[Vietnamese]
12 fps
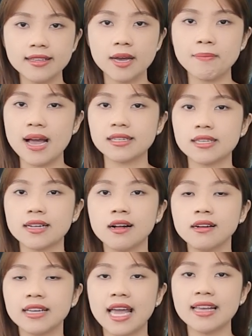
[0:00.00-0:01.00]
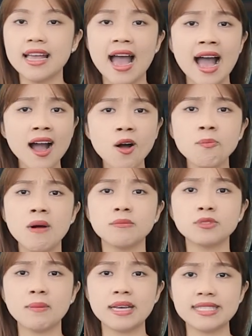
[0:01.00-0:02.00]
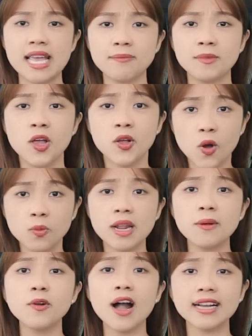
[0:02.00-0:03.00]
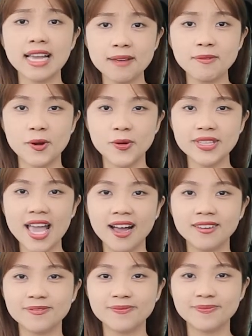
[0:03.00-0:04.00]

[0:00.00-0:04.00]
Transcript: các bạn sẽ ngất ngay há hốc mồm cho mà xem, cùng điểm qua ngay và luôn nha.